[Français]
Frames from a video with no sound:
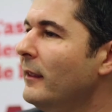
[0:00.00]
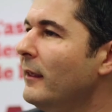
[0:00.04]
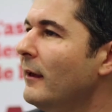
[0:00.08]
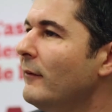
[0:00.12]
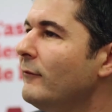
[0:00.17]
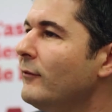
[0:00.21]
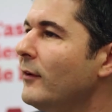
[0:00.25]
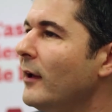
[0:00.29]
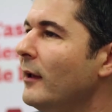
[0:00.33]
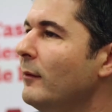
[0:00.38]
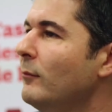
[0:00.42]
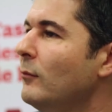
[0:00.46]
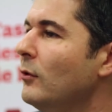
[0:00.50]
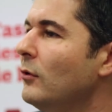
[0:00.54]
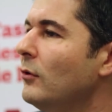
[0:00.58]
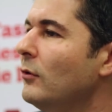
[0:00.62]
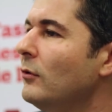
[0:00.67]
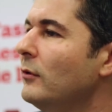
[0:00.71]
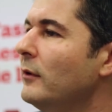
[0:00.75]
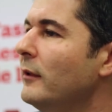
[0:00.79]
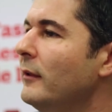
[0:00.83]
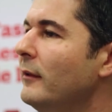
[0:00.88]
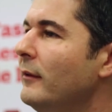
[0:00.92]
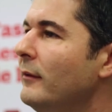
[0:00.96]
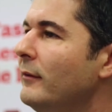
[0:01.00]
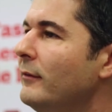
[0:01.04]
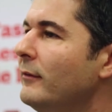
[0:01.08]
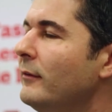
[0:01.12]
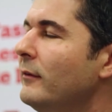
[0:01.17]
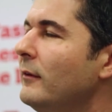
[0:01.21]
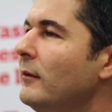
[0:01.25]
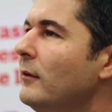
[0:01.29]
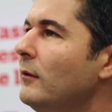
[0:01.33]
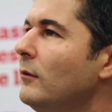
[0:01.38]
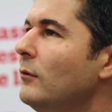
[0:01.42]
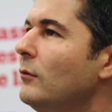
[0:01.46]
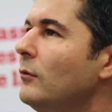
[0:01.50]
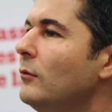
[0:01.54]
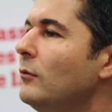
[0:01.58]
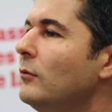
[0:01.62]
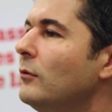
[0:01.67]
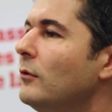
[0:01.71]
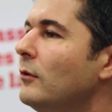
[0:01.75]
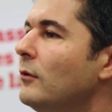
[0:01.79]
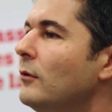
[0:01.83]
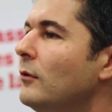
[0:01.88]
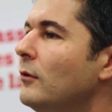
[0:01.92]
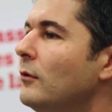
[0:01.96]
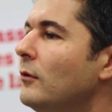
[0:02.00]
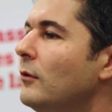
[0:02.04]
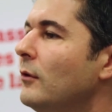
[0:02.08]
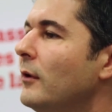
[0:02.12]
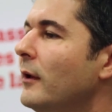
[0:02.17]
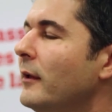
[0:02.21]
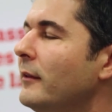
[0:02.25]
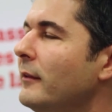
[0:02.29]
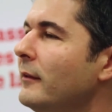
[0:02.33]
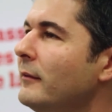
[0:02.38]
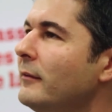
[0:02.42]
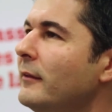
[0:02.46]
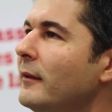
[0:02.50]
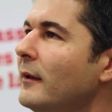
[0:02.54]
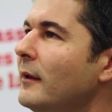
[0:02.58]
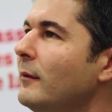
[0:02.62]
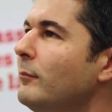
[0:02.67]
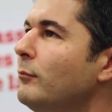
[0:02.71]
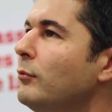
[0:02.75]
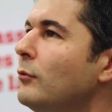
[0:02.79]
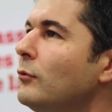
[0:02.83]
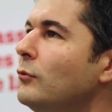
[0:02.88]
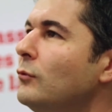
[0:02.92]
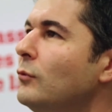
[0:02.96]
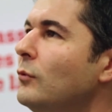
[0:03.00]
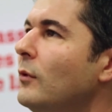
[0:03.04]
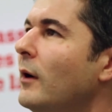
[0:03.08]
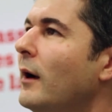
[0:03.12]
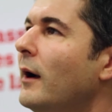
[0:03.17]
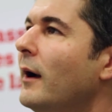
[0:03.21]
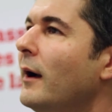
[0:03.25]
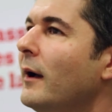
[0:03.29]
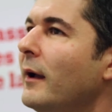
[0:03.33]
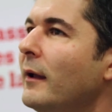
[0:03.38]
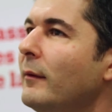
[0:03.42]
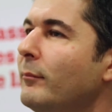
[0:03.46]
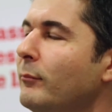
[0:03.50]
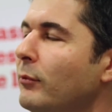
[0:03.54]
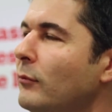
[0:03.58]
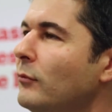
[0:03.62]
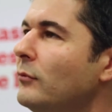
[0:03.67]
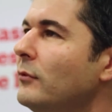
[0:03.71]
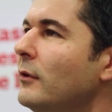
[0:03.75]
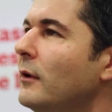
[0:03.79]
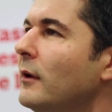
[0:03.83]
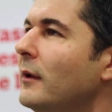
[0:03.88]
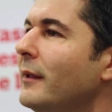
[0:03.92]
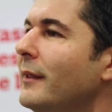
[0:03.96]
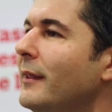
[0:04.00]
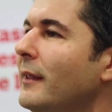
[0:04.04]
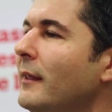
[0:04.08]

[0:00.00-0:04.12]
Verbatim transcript: Il y a vraiment ici euh, un intérêt pour nous à répondre